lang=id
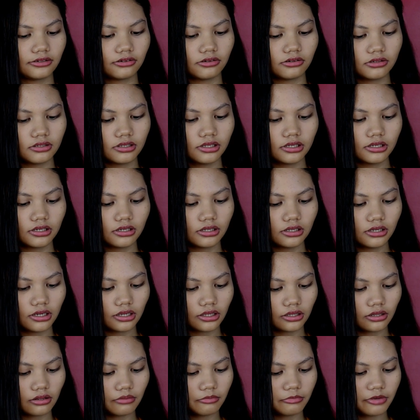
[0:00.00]
oh ini
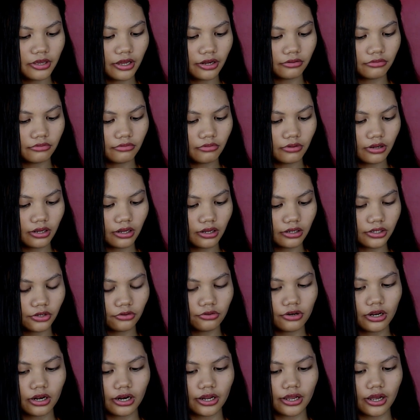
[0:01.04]
kelebihan dua
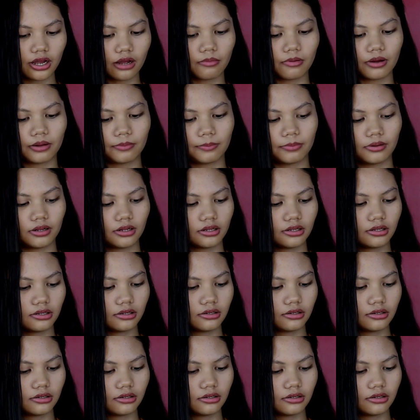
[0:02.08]
yaudah, udah lah nggak apa-apa